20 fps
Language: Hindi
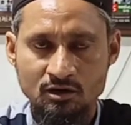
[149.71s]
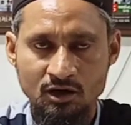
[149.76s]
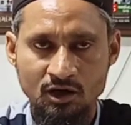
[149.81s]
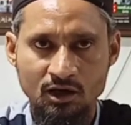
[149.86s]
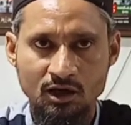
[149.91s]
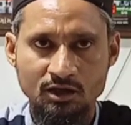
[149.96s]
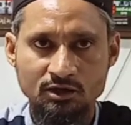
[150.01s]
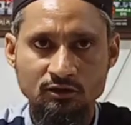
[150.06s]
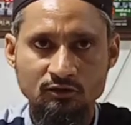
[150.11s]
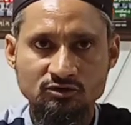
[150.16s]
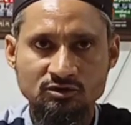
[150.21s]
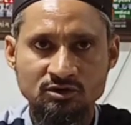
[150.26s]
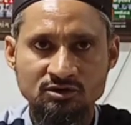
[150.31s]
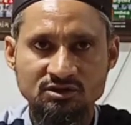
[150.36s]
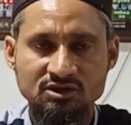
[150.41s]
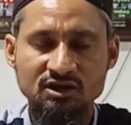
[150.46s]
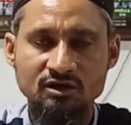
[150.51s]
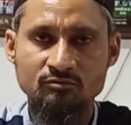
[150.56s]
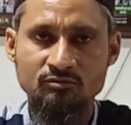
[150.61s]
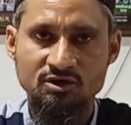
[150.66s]
कलाइयों
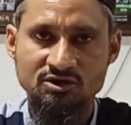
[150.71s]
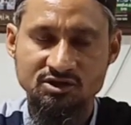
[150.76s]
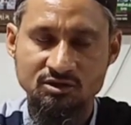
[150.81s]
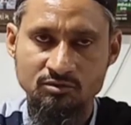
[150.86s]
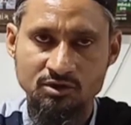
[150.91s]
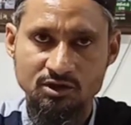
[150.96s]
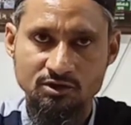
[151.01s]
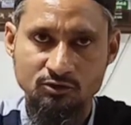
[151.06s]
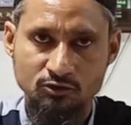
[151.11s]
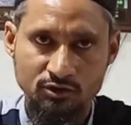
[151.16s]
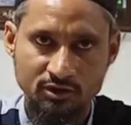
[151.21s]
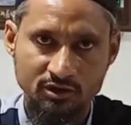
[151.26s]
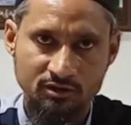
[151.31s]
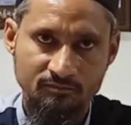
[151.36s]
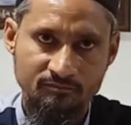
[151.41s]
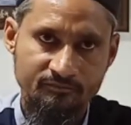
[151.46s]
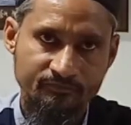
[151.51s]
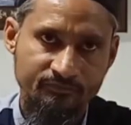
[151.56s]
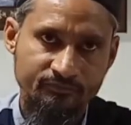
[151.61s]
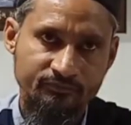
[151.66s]
तक तीन मरतबा
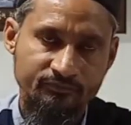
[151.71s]
धोएँ